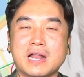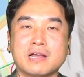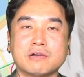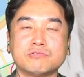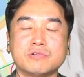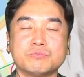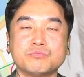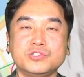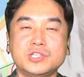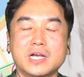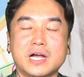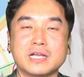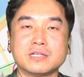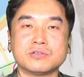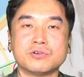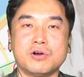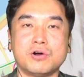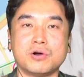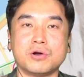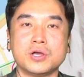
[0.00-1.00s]
안 하고가 문제가
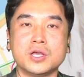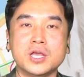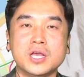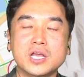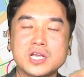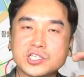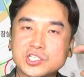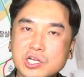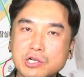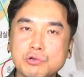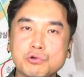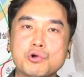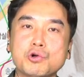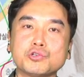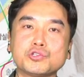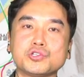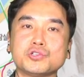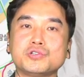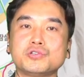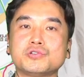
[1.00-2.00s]
아니고
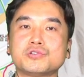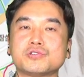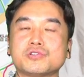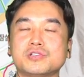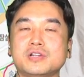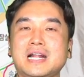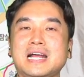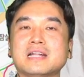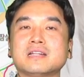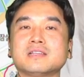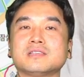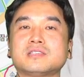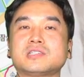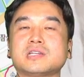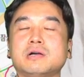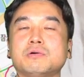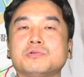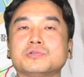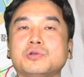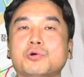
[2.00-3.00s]
실거주를 하는
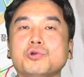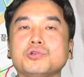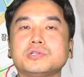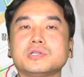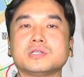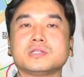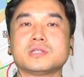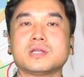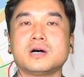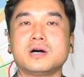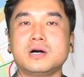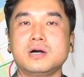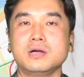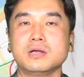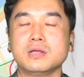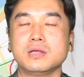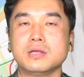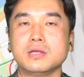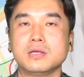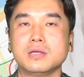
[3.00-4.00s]
차원이 훨씬 더
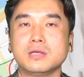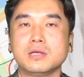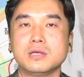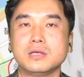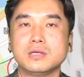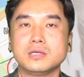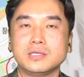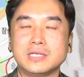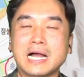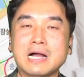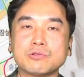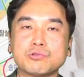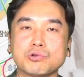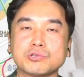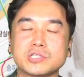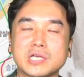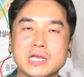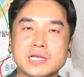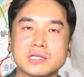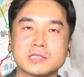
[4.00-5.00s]
양도
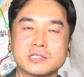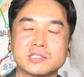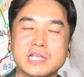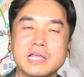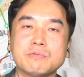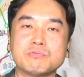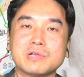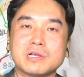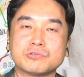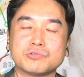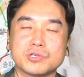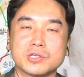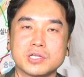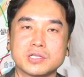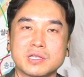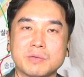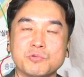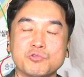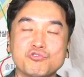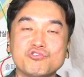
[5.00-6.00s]
차익에서 세이브를 할 수 있기
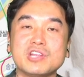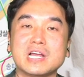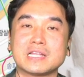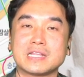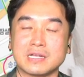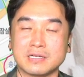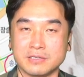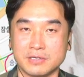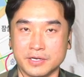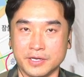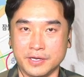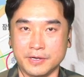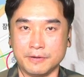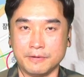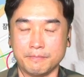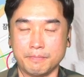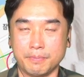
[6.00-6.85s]
때문에 유리하다는 거예요.